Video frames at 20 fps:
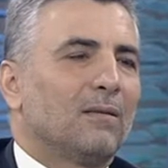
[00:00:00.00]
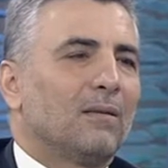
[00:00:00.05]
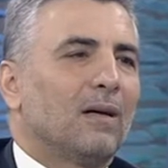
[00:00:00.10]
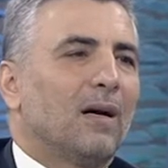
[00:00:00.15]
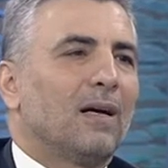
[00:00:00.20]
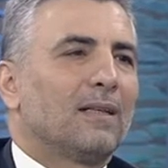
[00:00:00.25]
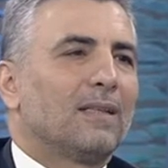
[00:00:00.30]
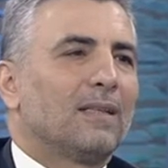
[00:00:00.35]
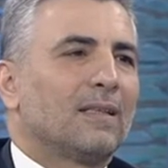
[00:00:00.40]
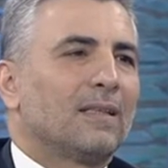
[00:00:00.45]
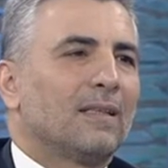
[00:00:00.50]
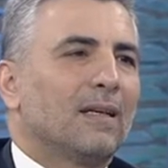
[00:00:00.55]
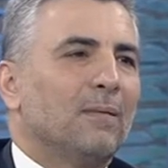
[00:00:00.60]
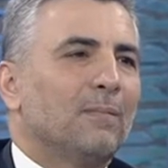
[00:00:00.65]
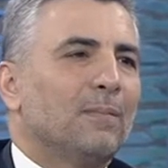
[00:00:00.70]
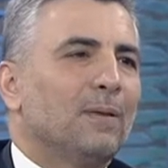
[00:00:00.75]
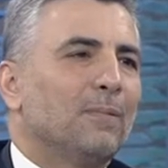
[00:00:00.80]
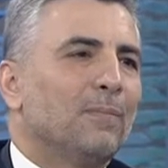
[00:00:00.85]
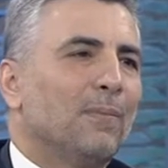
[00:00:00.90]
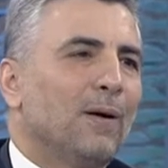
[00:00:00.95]

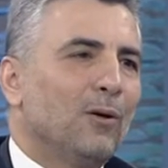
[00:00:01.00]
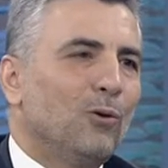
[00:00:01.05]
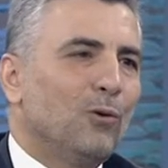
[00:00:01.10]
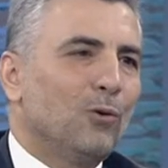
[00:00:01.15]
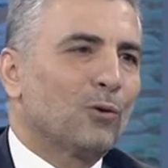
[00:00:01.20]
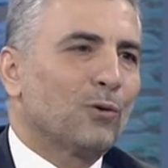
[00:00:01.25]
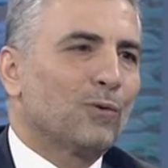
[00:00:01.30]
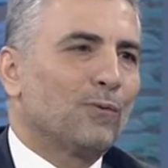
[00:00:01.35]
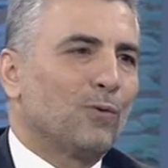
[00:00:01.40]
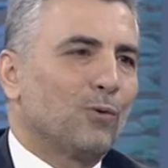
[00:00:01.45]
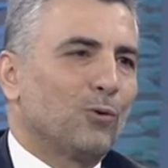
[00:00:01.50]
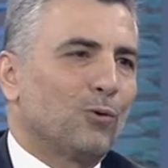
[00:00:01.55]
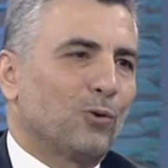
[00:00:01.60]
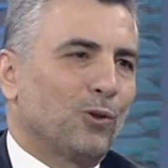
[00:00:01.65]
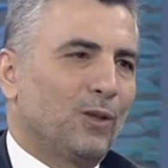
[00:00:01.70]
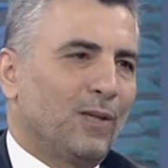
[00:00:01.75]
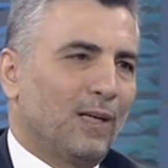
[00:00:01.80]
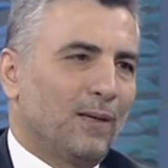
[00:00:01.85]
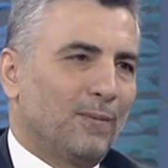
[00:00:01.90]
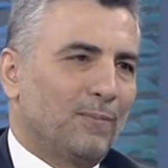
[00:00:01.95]
adeta bir balyoz
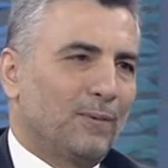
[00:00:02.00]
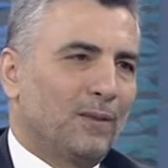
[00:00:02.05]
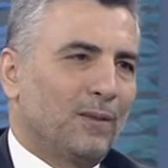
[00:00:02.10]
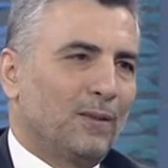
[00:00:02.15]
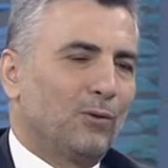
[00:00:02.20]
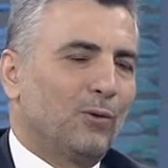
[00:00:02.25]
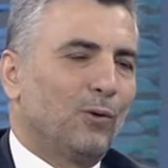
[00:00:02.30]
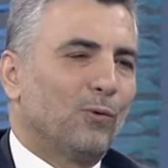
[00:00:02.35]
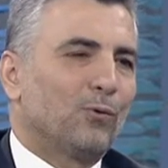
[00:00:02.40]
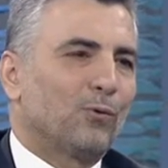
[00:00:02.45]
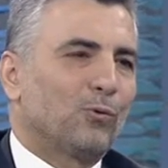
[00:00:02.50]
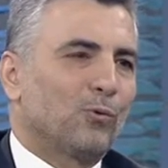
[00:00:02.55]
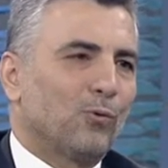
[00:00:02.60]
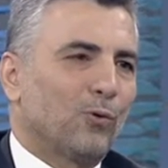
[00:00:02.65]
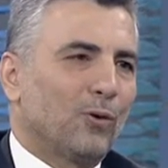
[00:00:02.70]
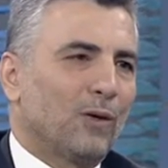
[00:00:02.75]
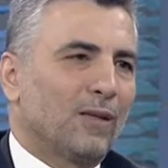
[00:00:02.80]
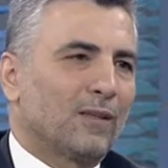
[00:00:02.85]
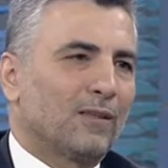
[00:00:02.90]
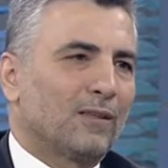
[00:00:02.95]
vuruşu yaptı döviz
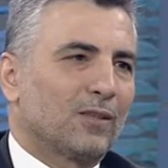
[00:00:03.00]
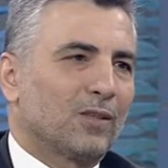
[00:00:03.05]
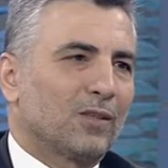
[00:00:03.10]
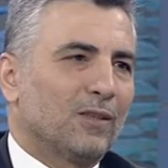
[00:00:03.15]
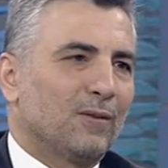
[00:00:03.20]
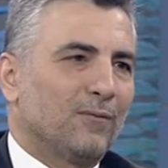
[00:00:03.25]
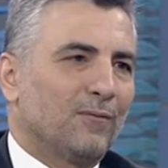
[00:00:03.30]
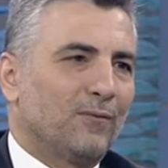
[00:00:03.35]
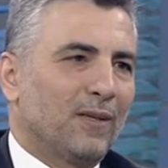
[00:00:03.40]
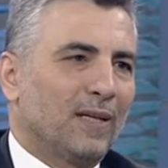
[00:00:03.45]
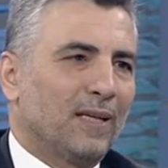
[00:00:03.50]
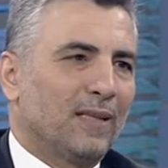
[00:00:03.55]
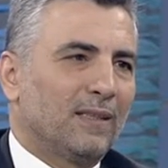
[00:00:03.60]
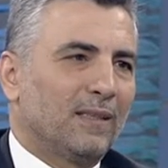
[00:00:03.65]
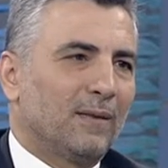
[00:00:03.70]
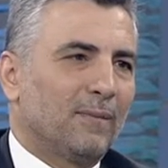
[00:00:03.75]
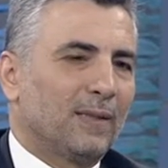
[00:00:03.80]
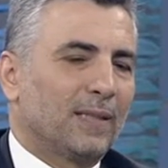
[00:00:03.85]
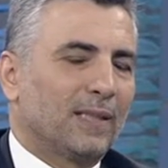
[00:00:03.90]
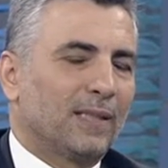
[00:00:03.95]
kuru artışını
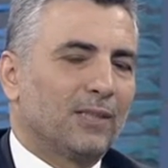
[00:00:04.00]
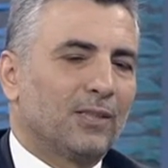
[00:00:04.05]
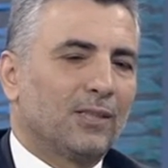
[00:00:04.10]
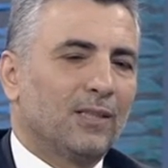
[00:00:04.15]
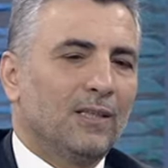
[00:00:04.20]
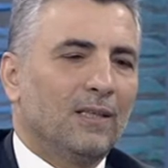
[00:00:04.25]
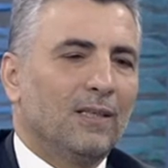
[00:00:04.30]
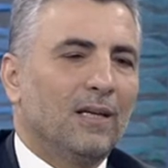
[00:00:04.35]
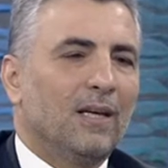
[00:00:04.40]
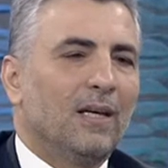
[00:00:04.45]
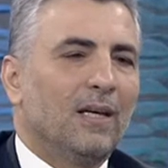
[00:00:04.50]
frenlemek için.